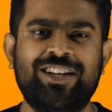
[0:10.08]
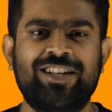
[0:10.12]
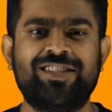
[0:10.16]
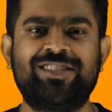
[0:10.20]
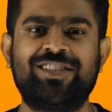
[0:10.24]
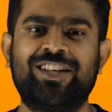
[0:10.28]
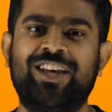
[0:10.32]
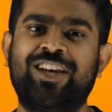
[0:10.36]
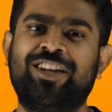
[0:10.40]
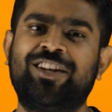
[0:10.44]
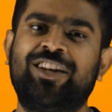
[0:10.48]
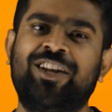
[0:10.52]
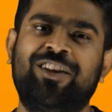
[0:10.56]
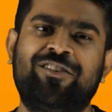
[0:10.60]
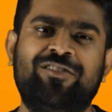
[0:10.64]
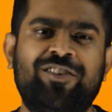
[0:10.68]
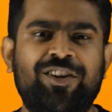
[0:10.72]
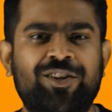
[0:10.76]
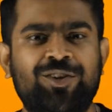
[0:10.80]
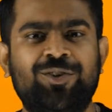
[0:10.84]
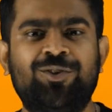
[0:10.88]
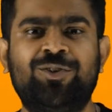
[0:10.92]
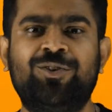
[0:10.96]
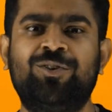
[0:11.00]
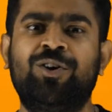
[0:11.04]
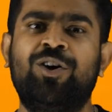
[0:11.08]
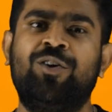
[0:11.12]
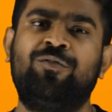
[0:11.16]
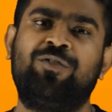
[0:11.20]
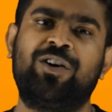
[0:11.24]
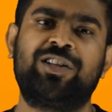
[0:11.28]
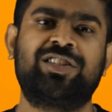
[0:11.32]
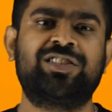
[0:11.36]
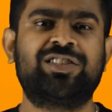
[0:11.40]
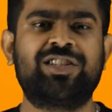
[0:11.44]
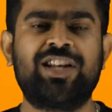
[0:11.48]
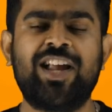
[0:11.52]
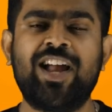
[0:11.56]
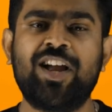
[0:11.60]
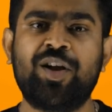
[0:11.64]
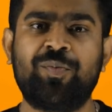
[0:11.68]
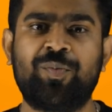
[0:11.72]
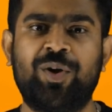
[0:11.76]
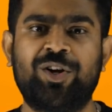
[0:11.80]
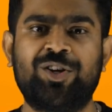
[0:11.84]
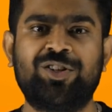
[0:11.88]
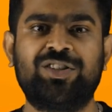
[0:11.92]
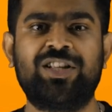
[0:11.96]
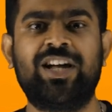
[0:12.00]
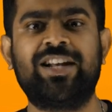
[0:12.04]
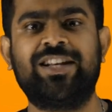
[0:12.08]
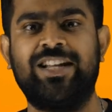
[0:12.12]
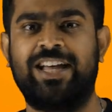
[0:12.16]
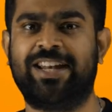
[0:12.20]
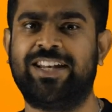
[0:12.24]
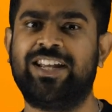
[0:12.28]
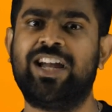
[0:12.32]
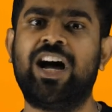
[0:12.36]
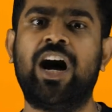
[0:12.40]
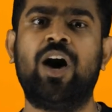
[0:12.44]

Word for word: என்ன சார் வெறும் ஃபர்ஸ்ட் ரேங்க் மட்டும் தான் நிறைய